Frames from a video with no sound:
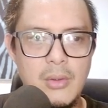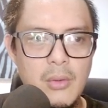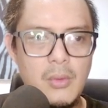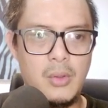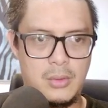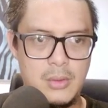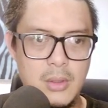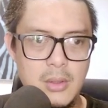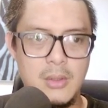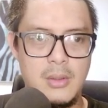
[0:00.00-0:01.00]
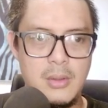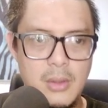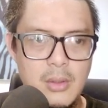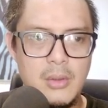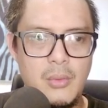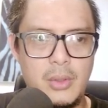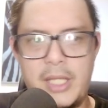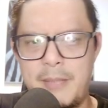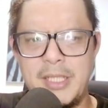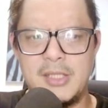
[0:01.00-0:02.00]
Oh. Oh,
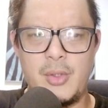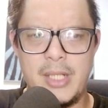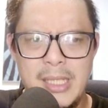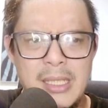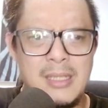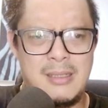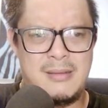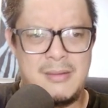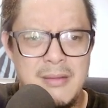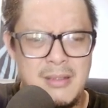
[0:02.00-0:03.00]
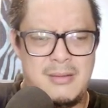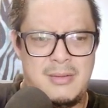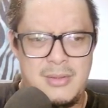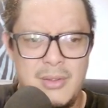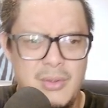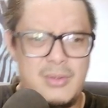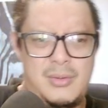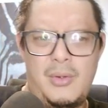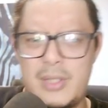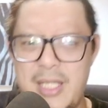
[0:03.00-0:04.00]
Taemin sore.
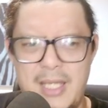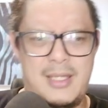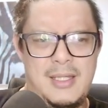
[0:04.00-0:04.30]
Oke. Okay.